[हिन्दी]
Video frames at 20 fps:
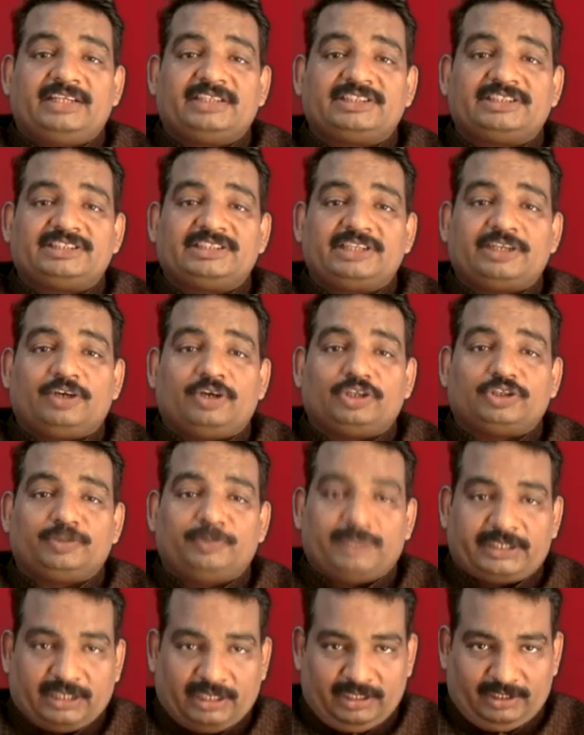डिस्ट्रिक्ट
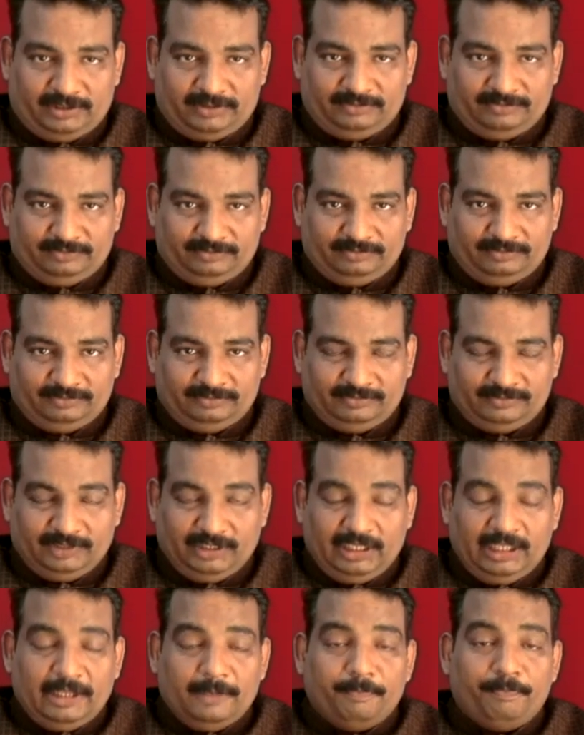हॉस्पिटल
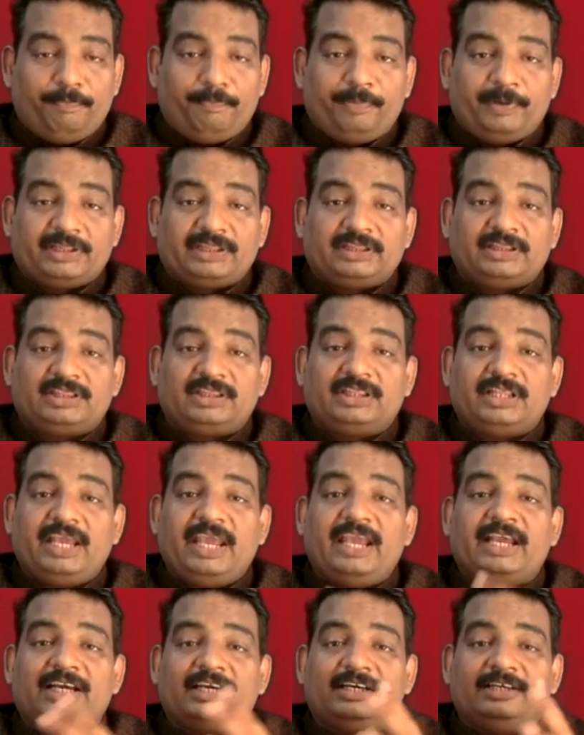
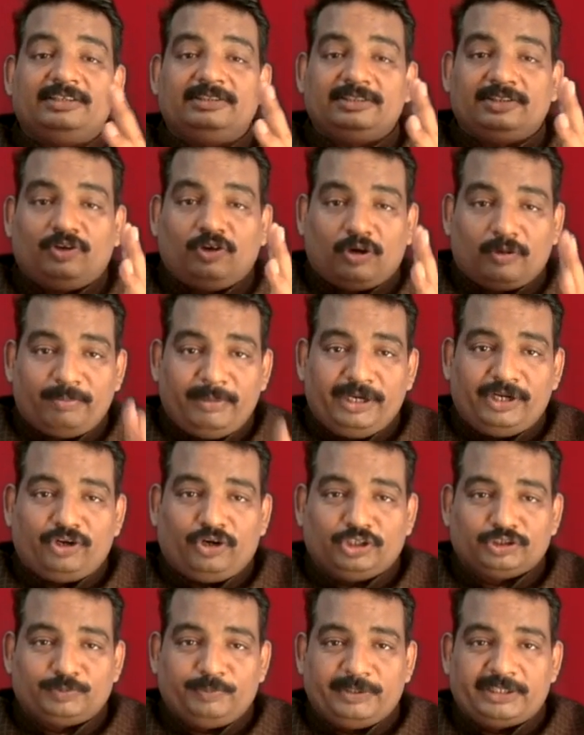प्रत्येक गवर्नमेंट
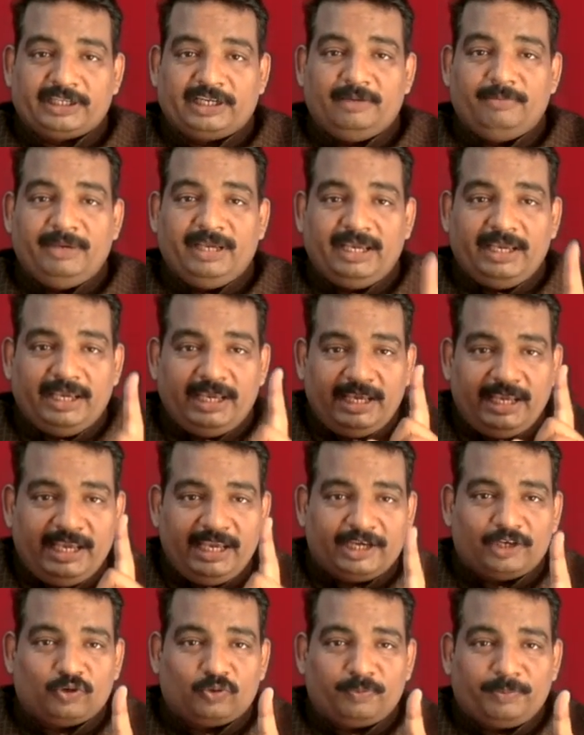हॉस्पिटल में
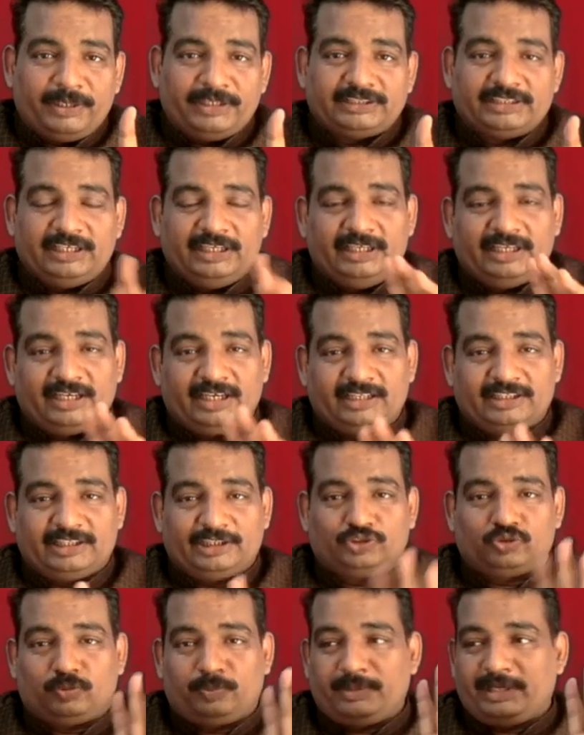एक रुपए से लेकर
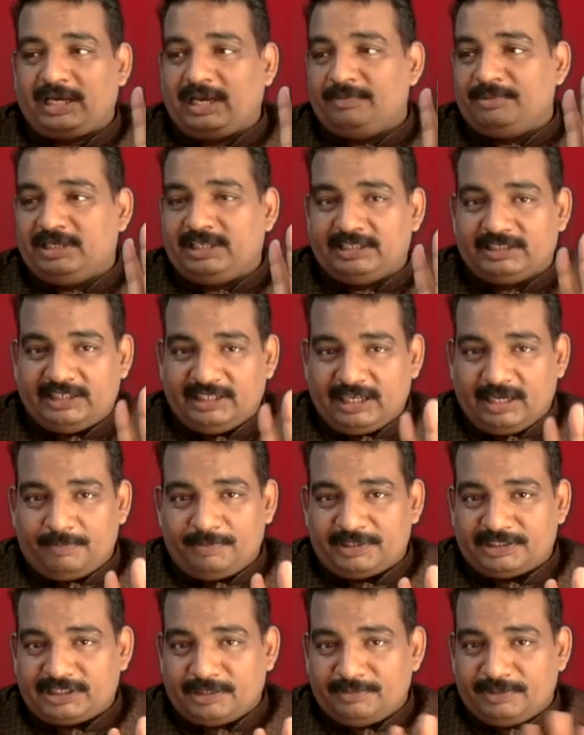दस रुपए का अभी कितने का
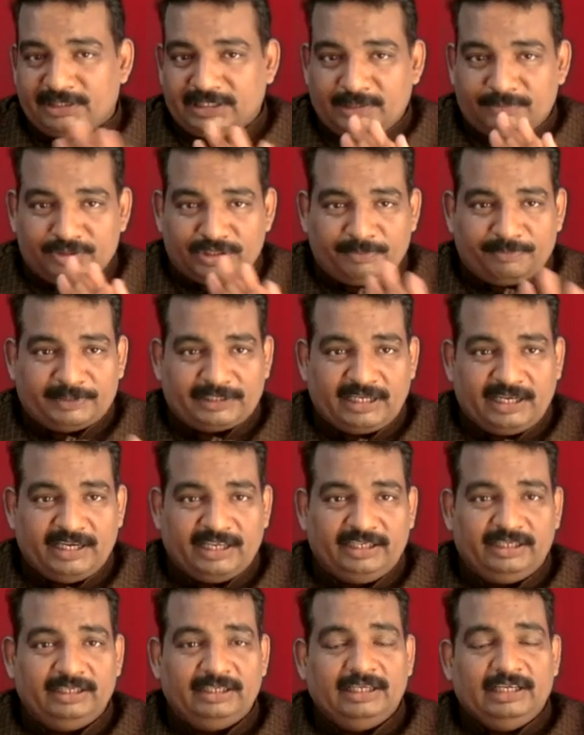पर्चा बनता है मुझे पता
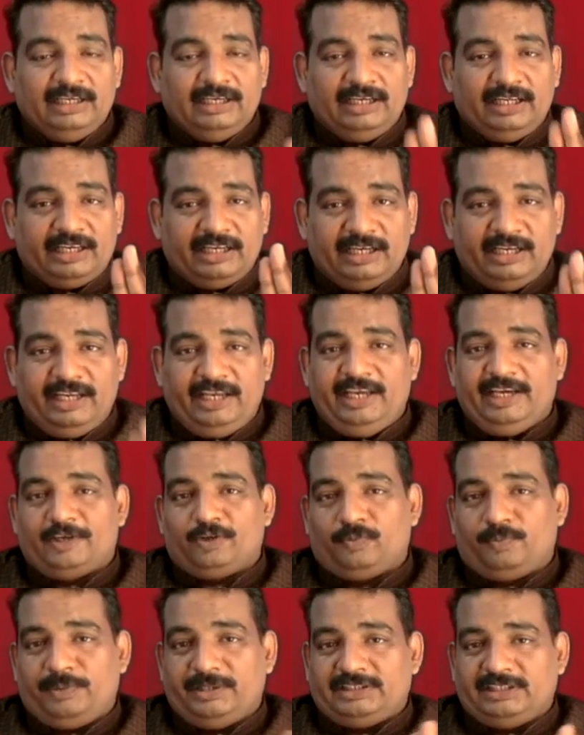नहीं लेकिन एक
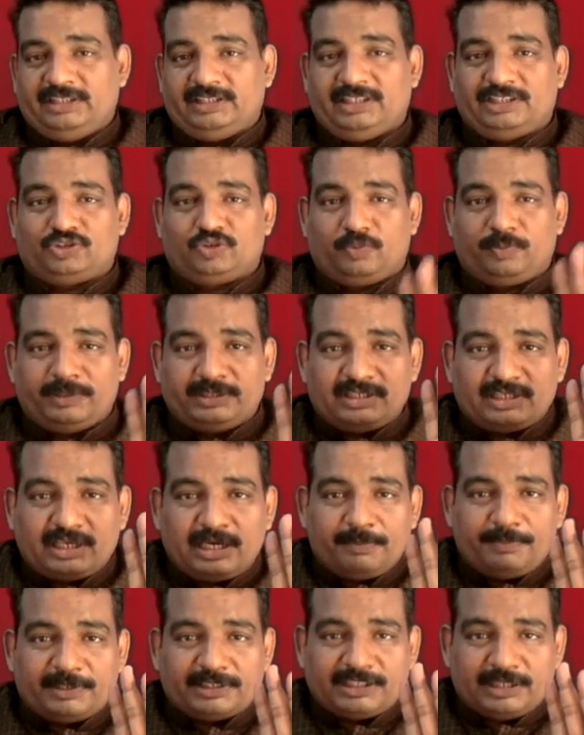रुपए से दस रुपए तक
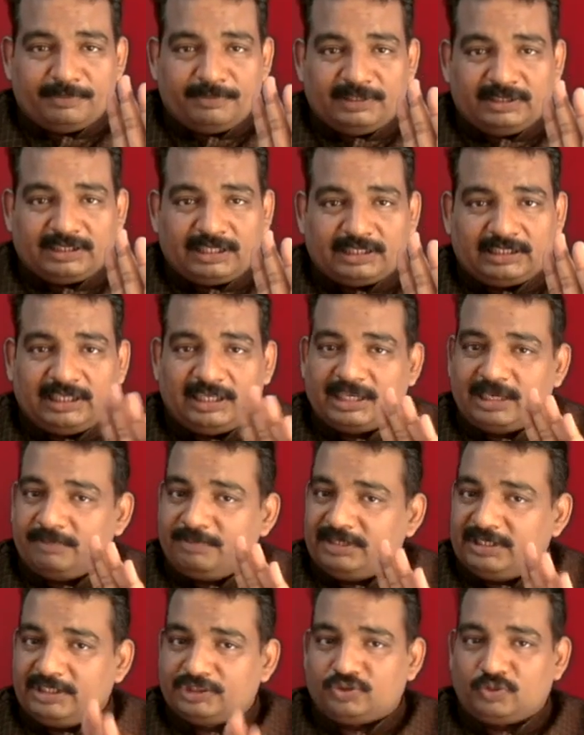का पर्चा बनता था
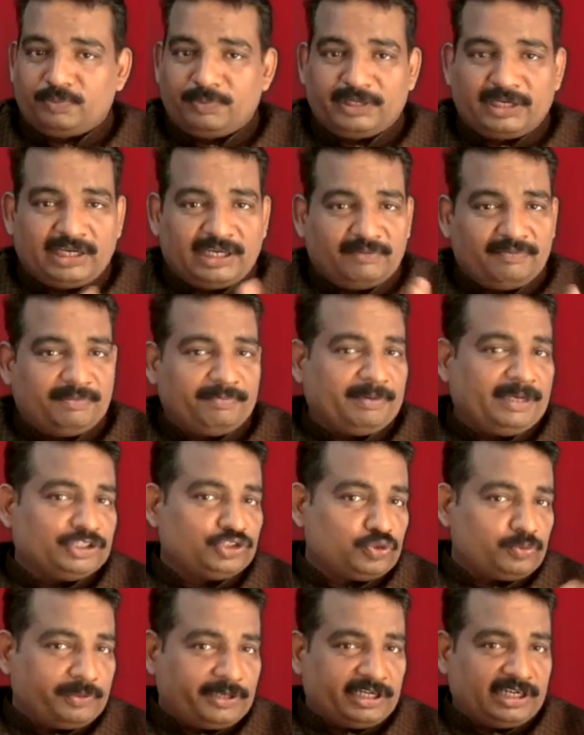कभी दस रुपए का कभी
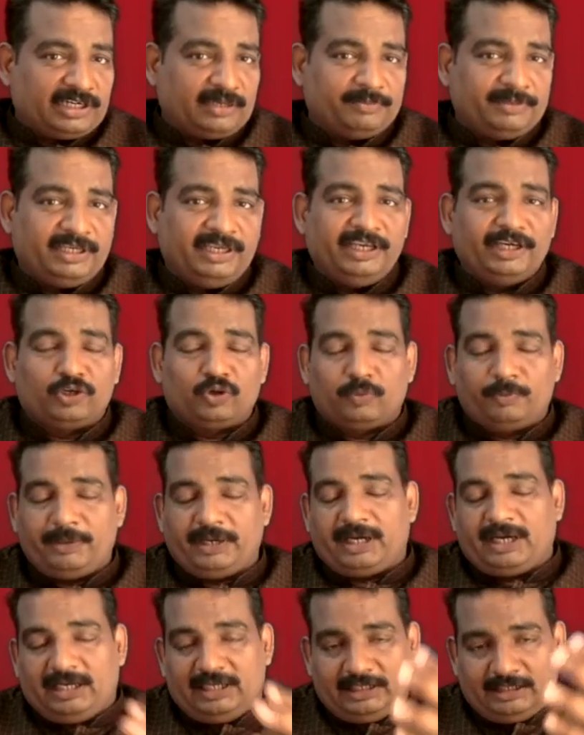पांच रुपए का कभी एक
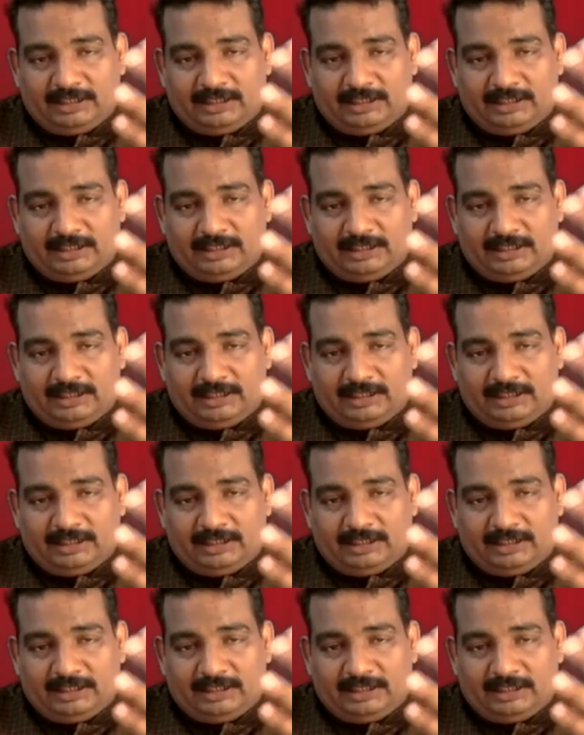रुपए का